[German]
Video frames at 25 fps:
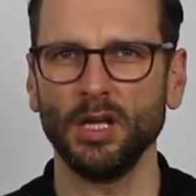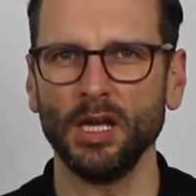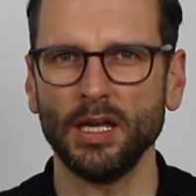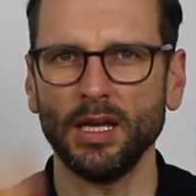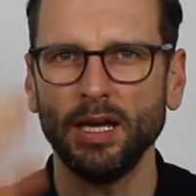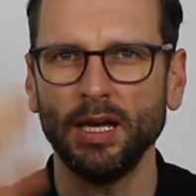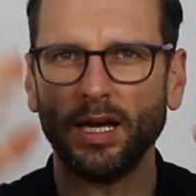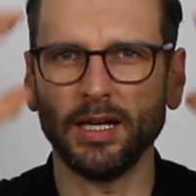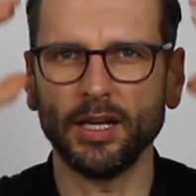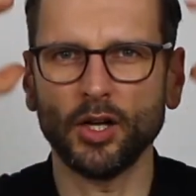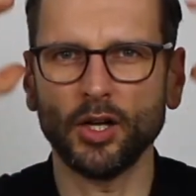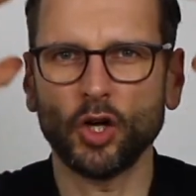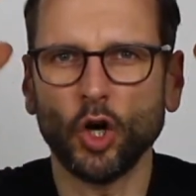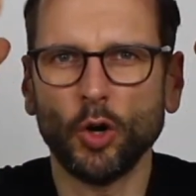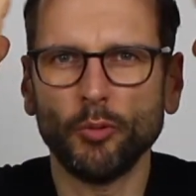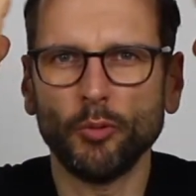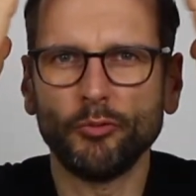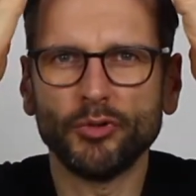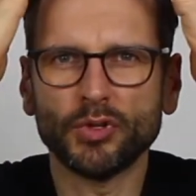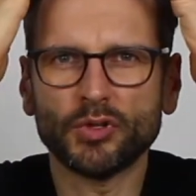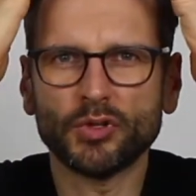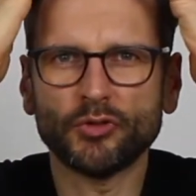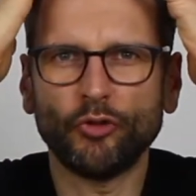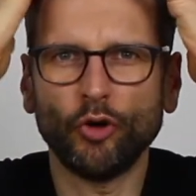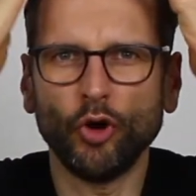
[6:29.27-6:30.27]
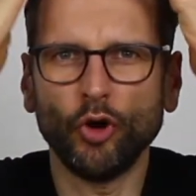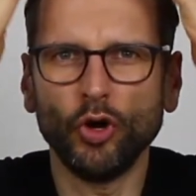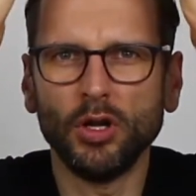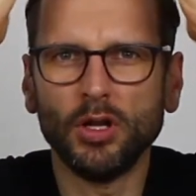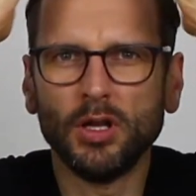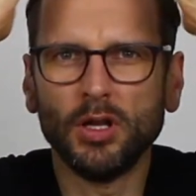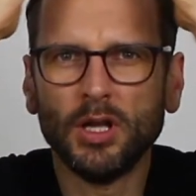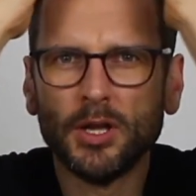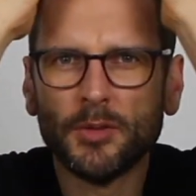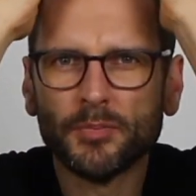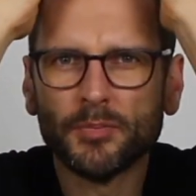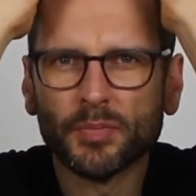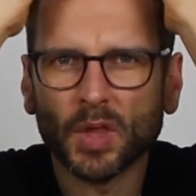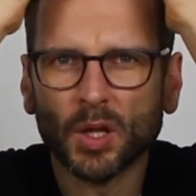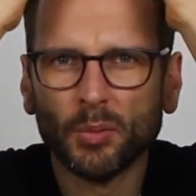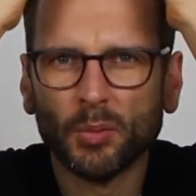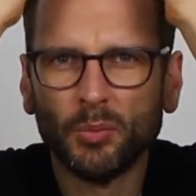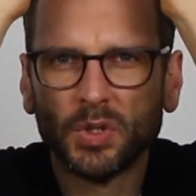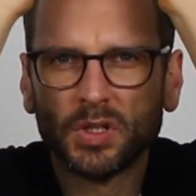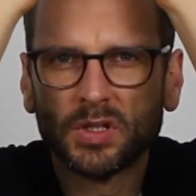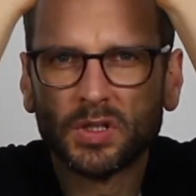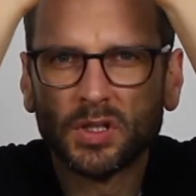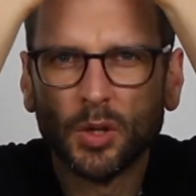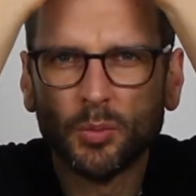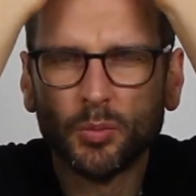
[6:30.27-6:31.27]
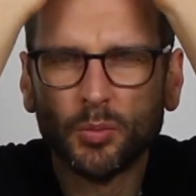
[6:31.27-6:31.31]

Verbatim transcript: Ja, der Kopf ist voll, mit,